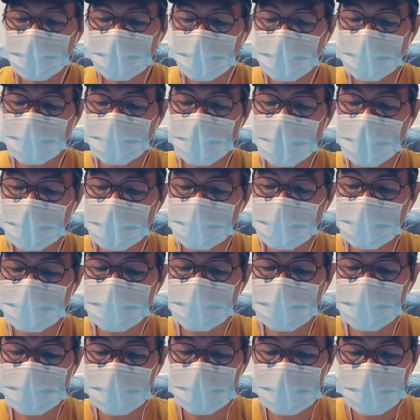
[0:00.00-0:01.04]
No, magkaiba
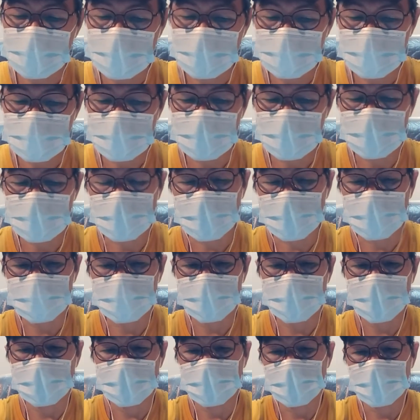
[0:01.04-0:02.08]
po yun.
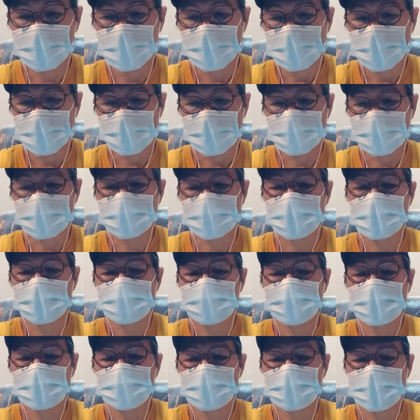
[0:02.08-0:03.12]
Magkaiba. Although sa
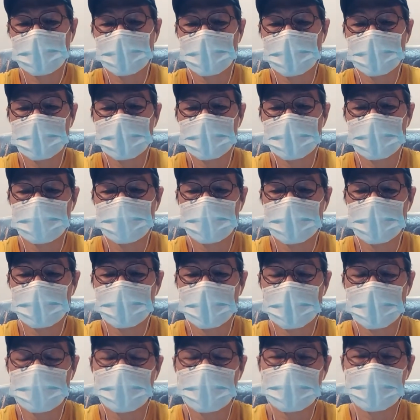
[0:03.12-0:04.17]
ibang mga
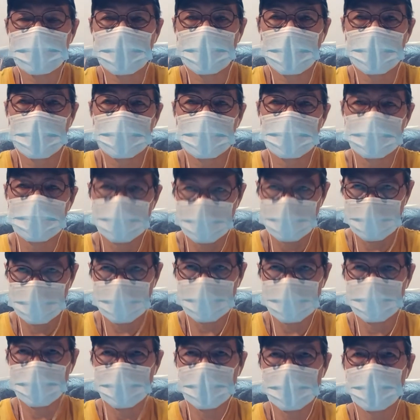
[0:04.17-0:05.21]
individual, ibang tao, mag
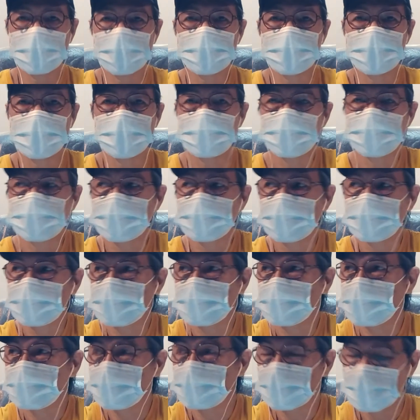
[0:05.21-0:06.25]
magkaugnay po
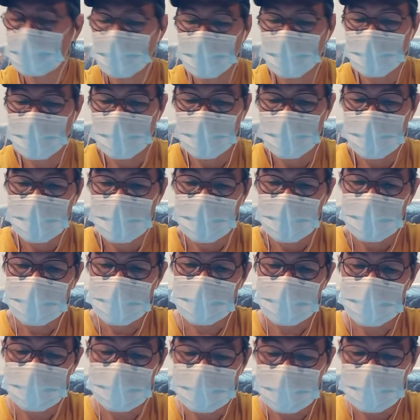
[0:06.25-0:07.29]
yun.
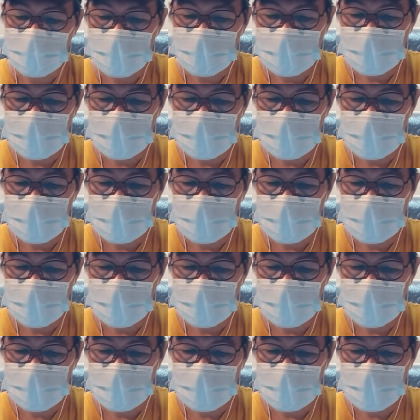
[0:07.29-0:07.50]
So,